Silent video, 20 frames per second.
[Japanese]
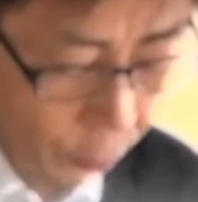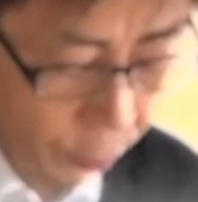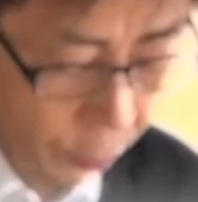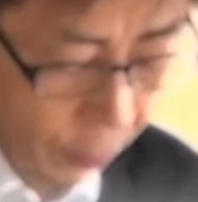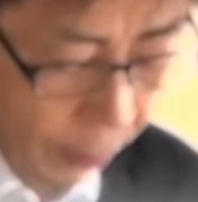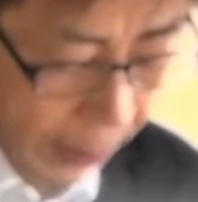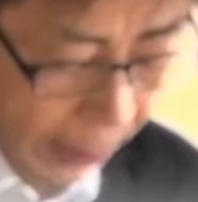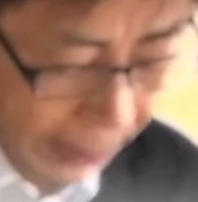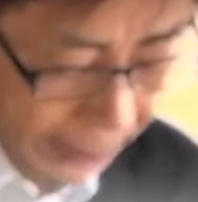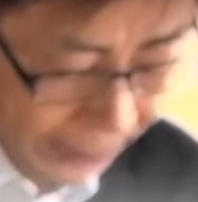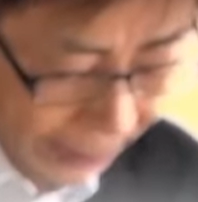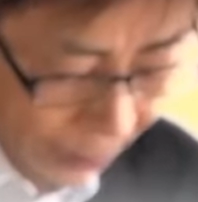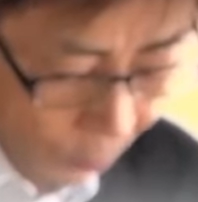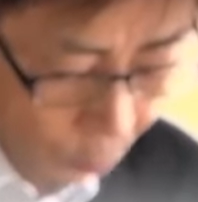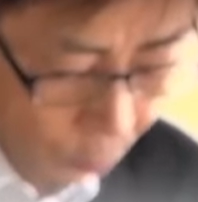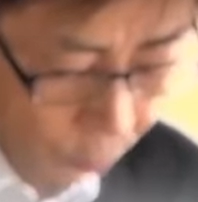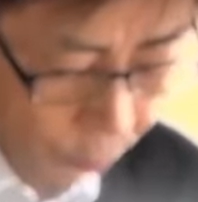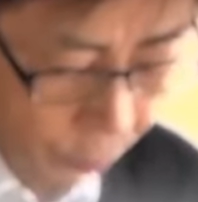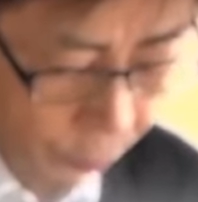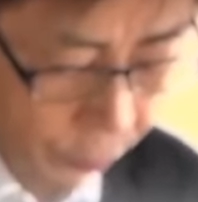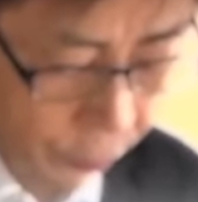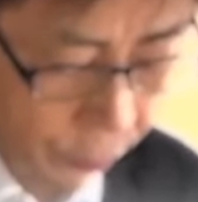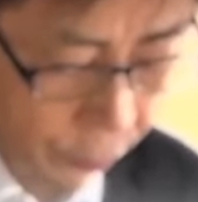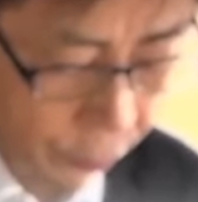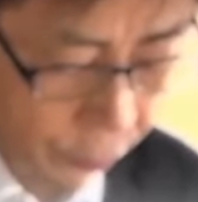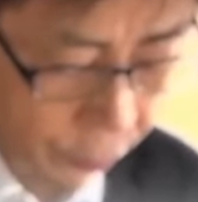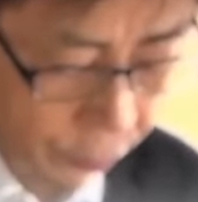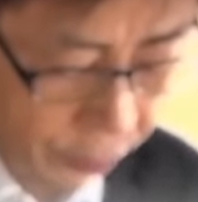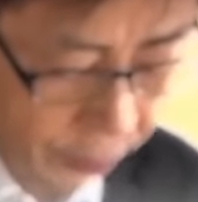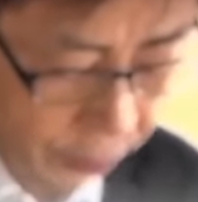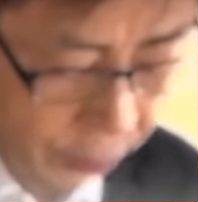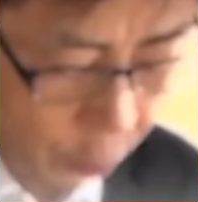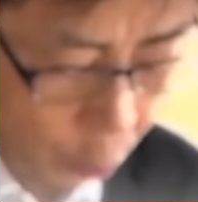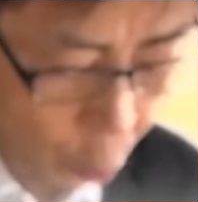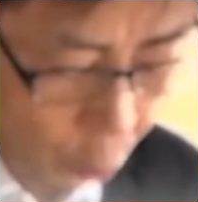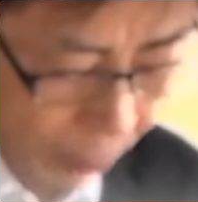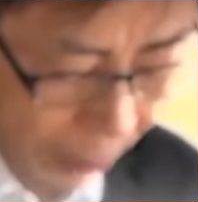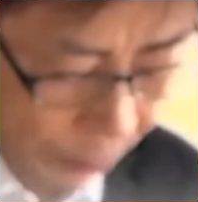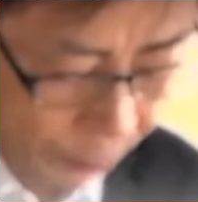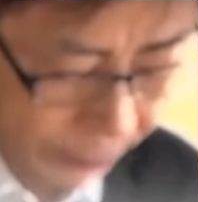ここは道具屋といって
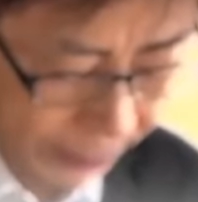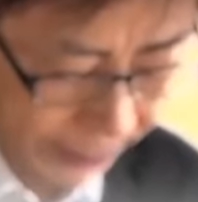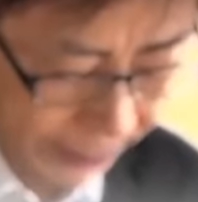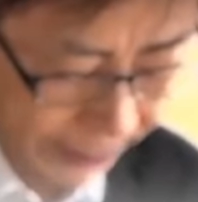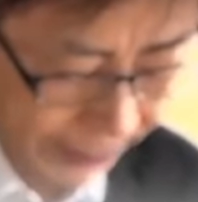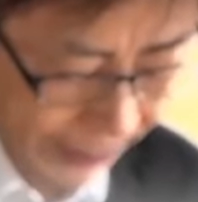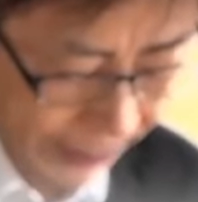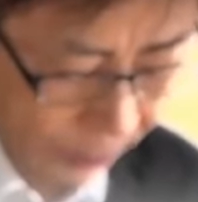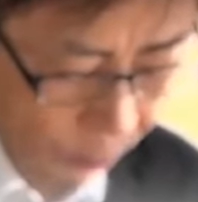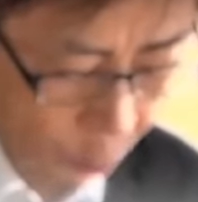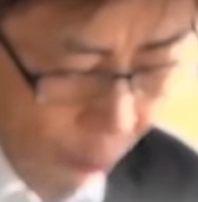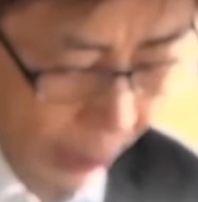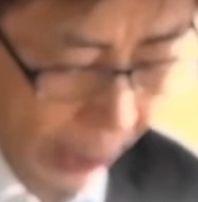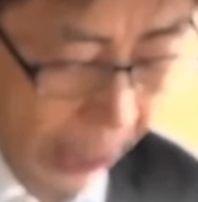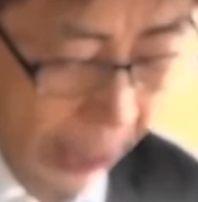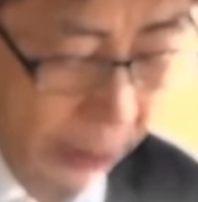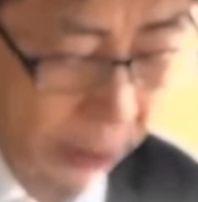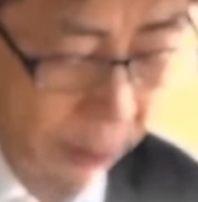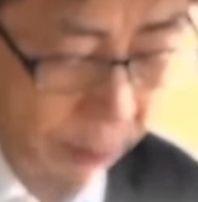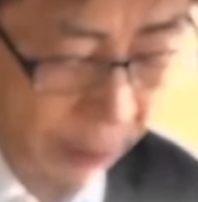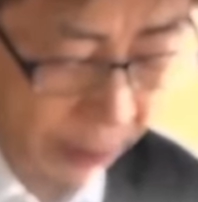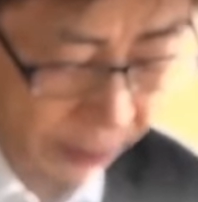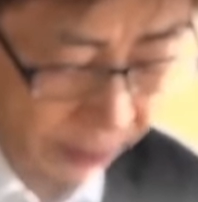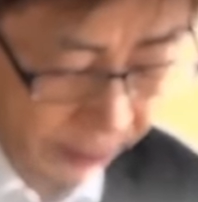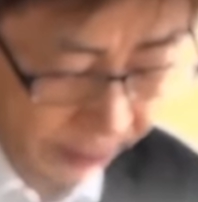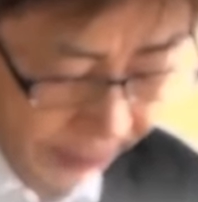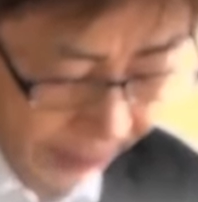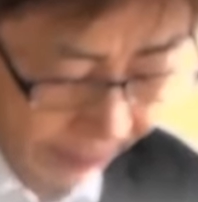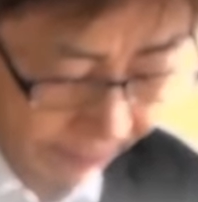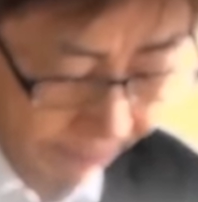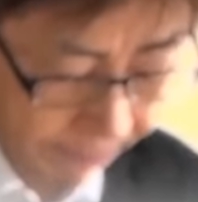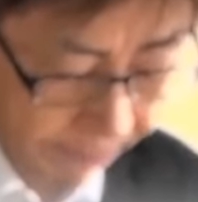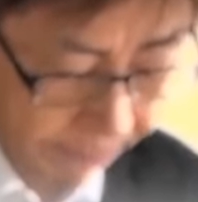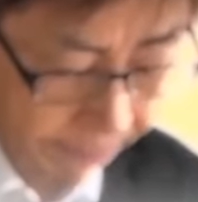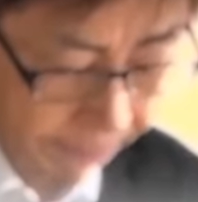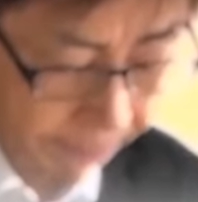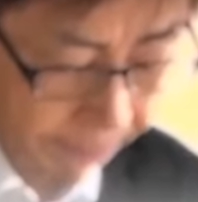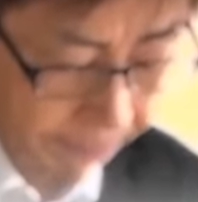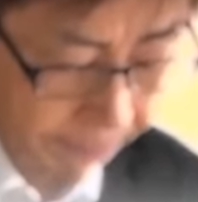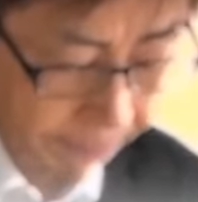も二足三門のガラクタを
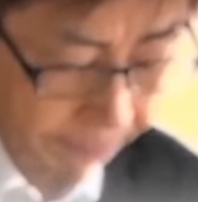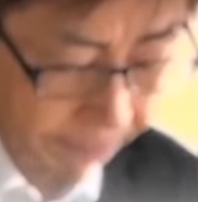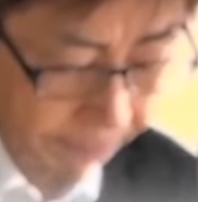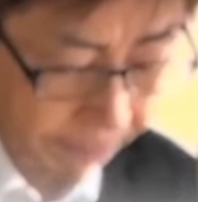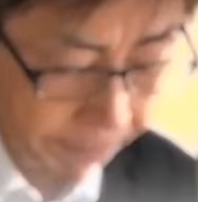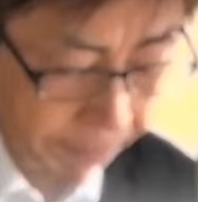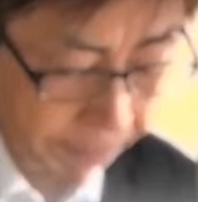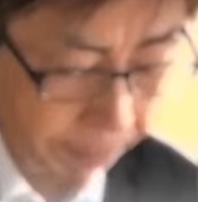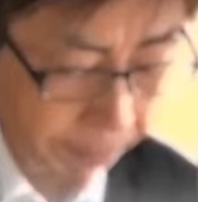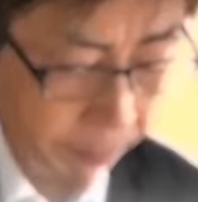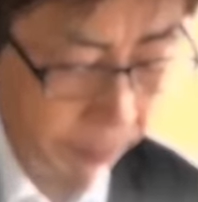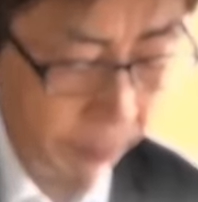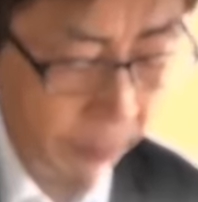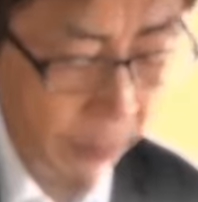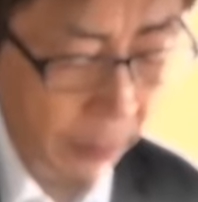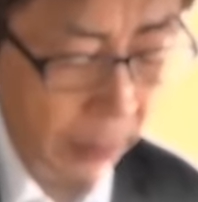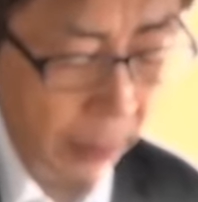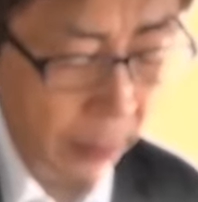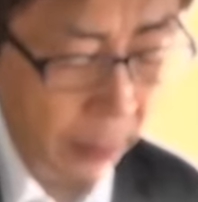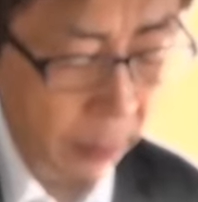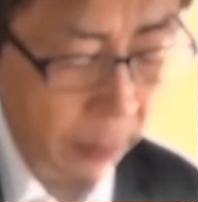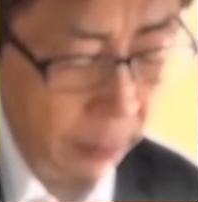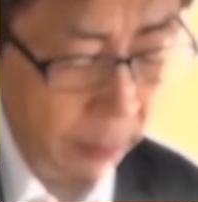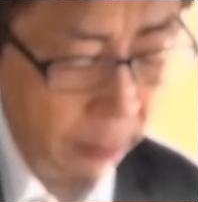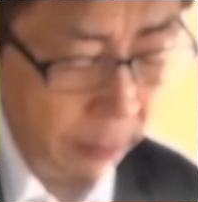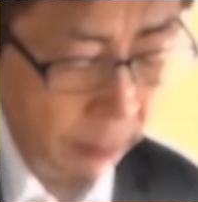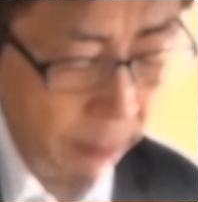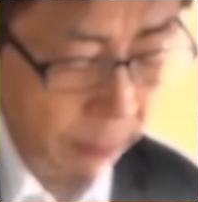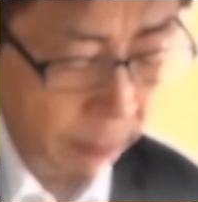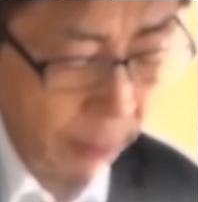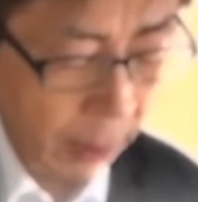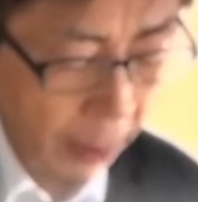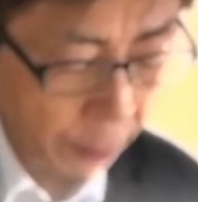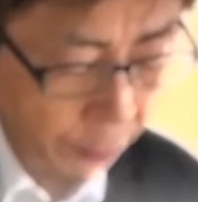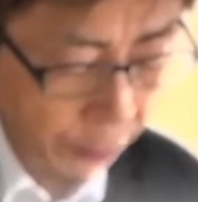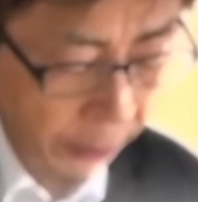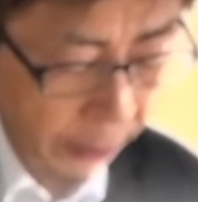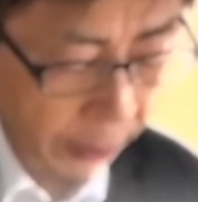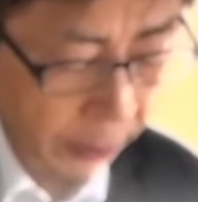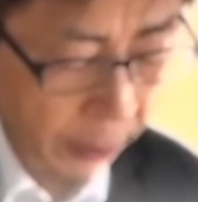並べているのではない
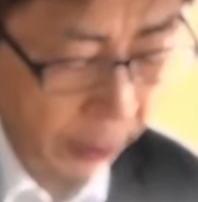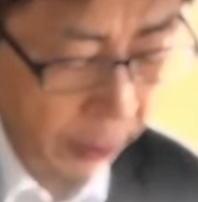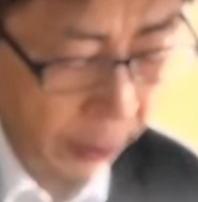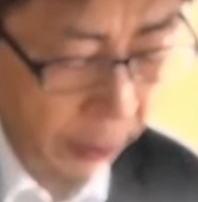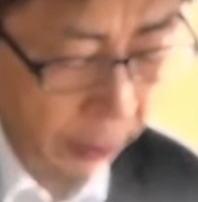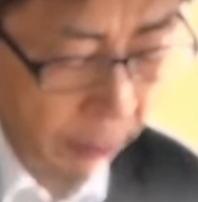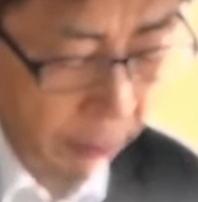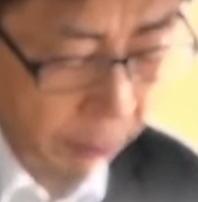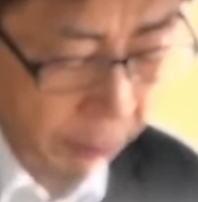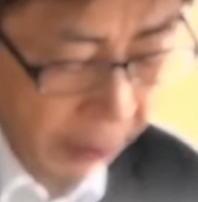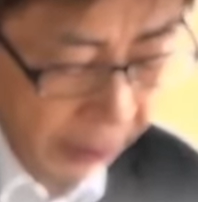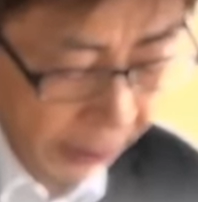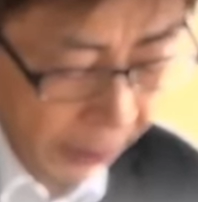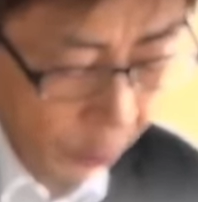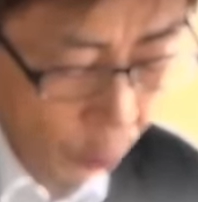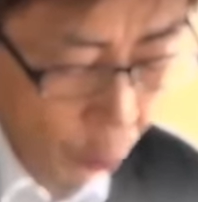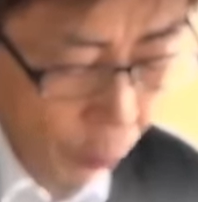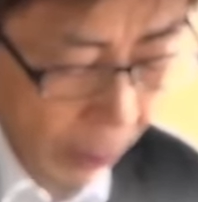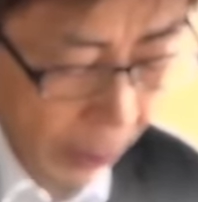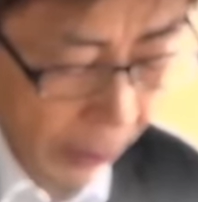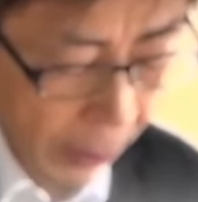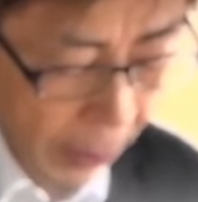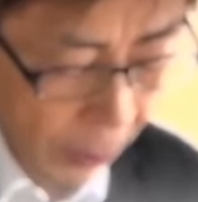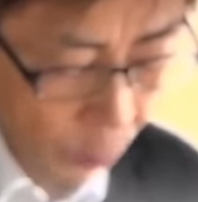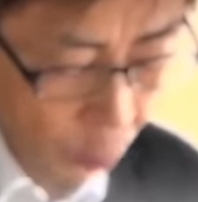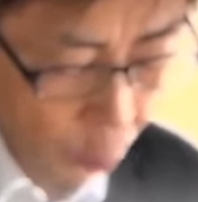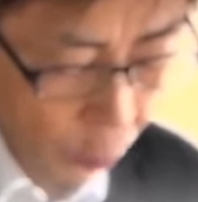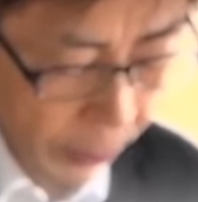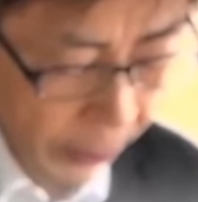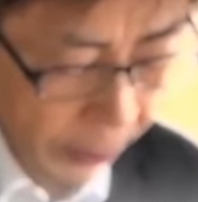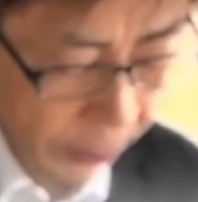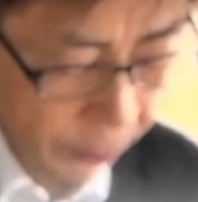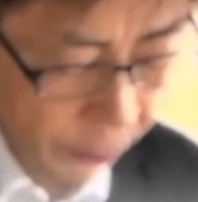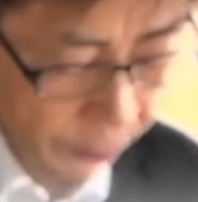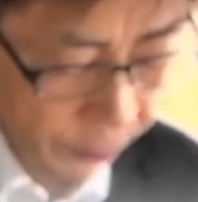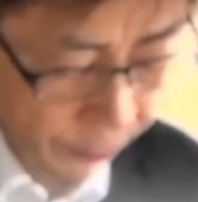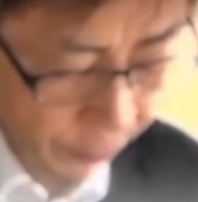大名旗